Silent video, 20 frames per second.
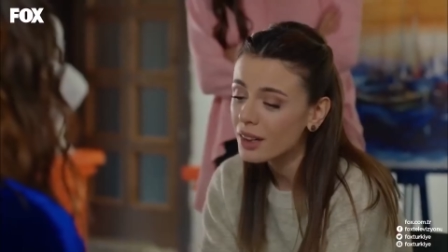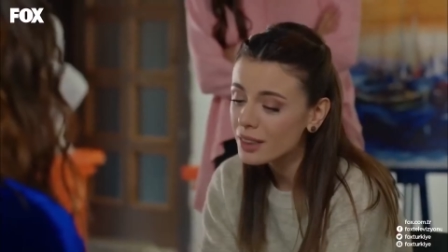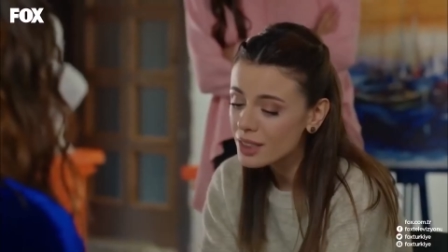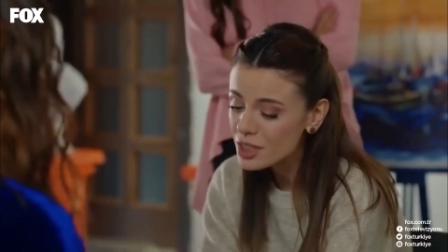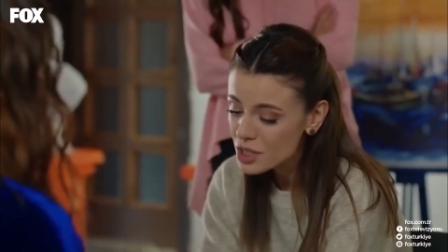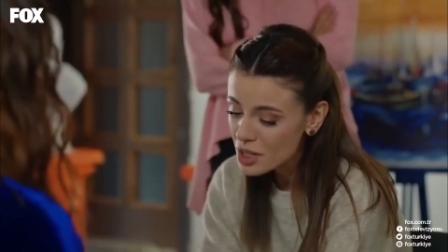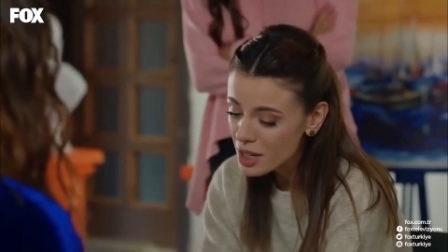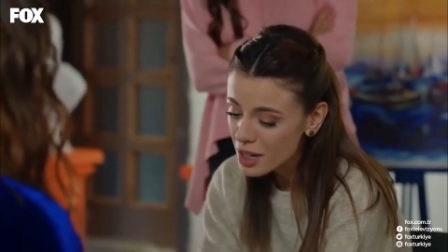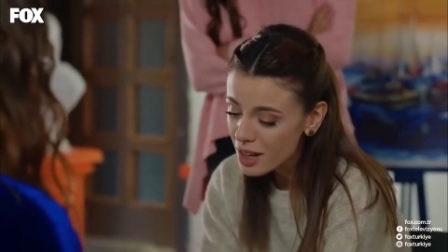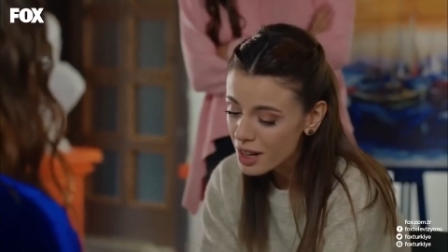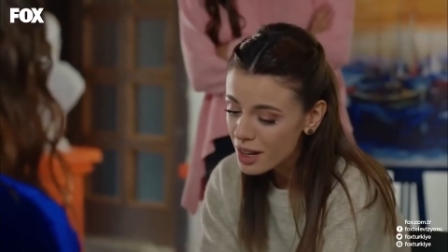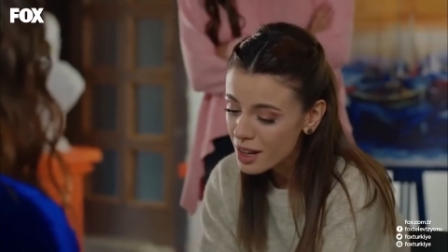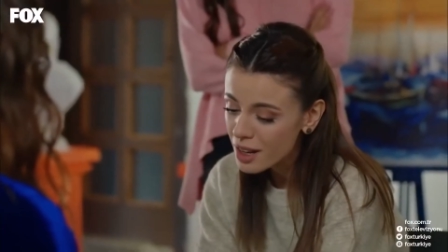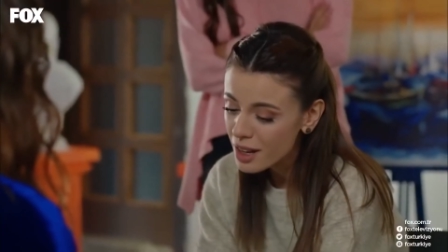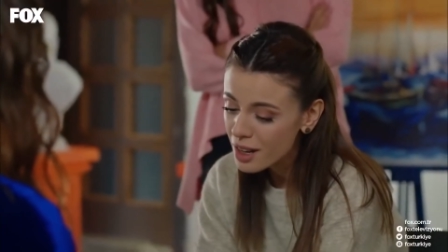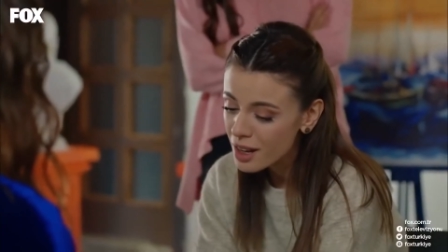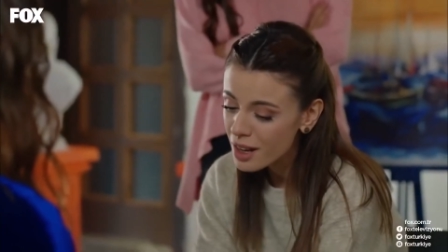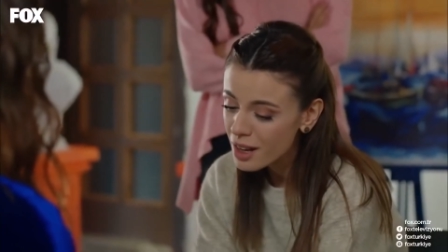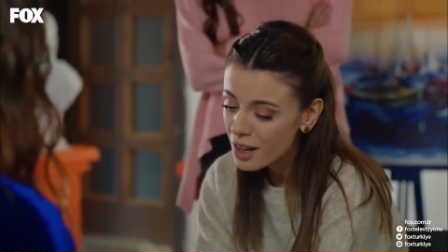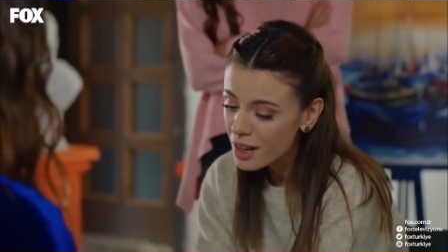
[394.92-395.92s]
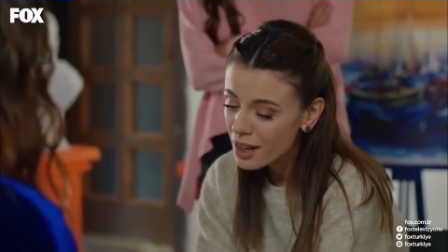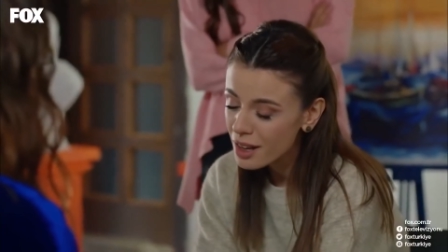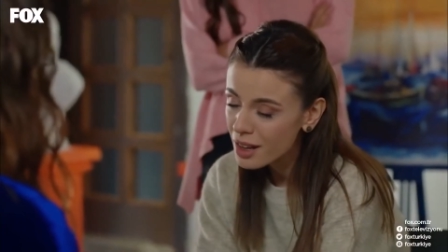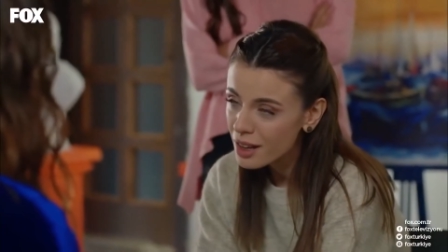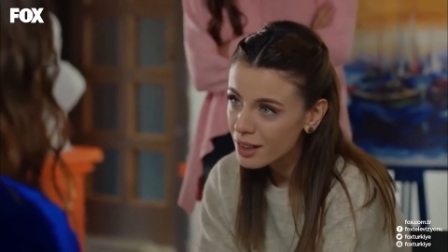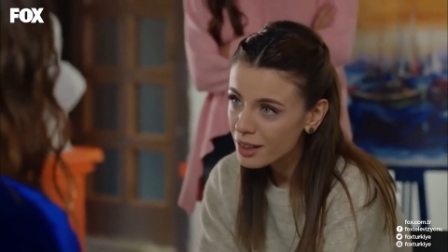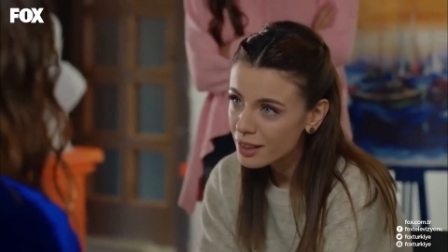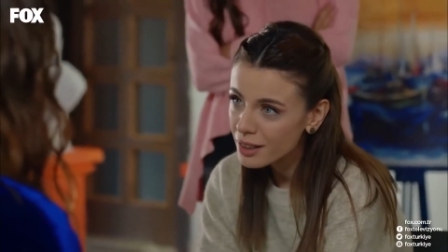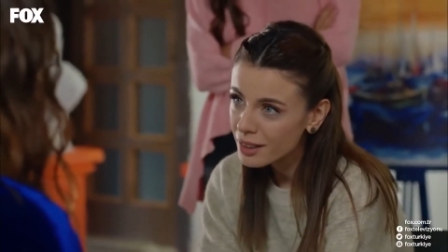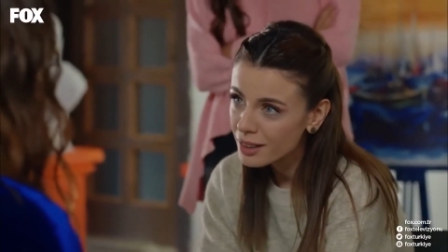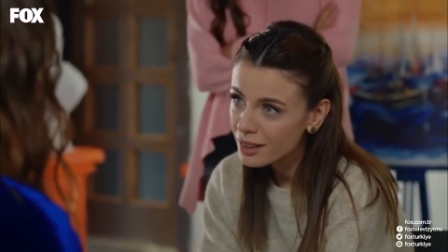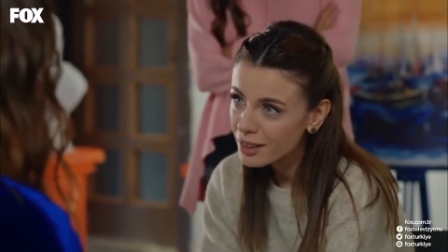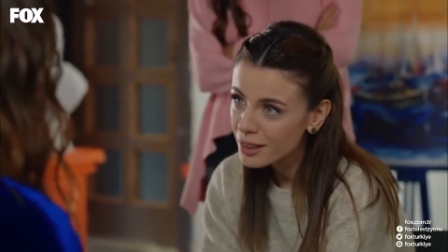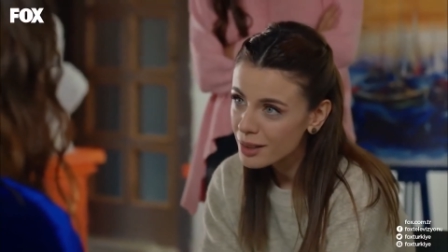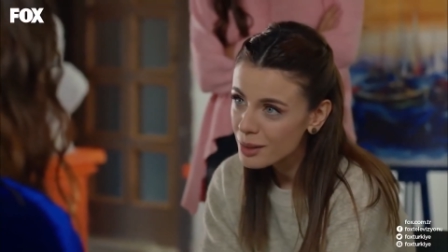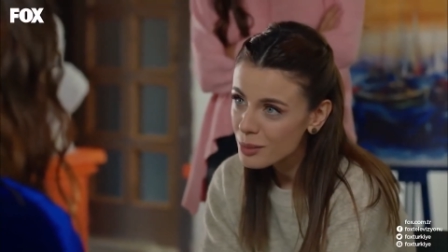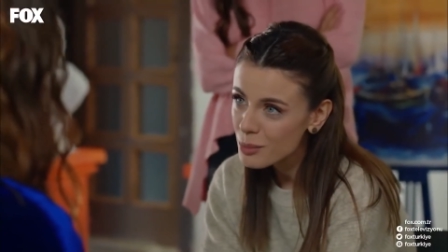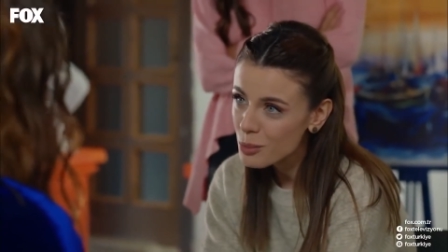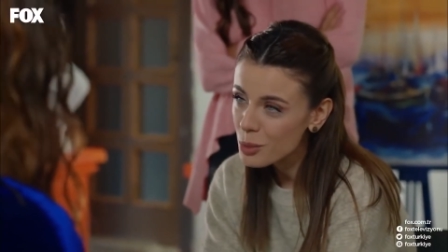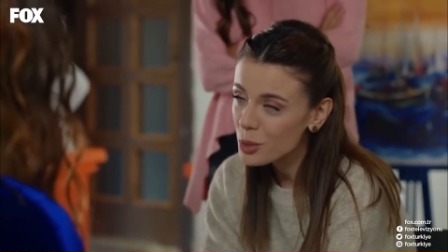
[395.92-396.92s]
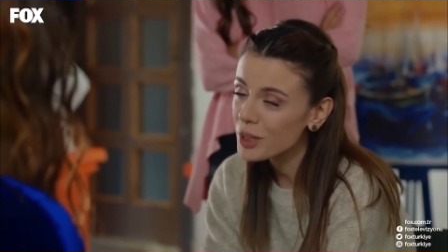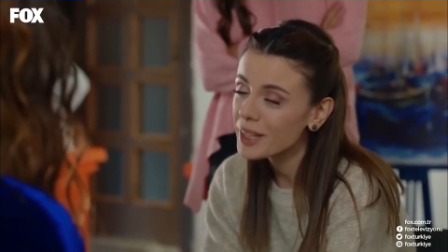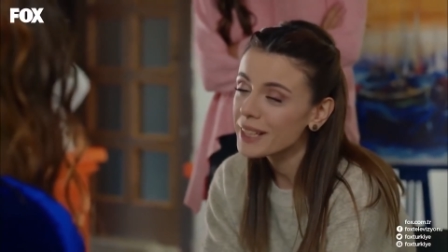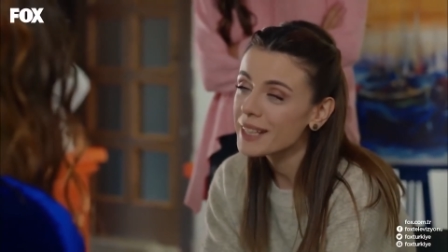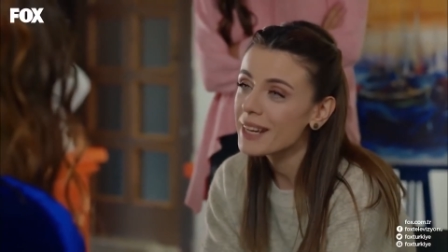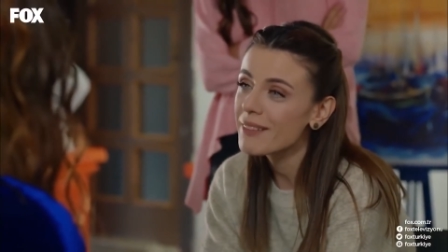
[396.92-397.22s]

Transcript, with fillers: ayrıca Bora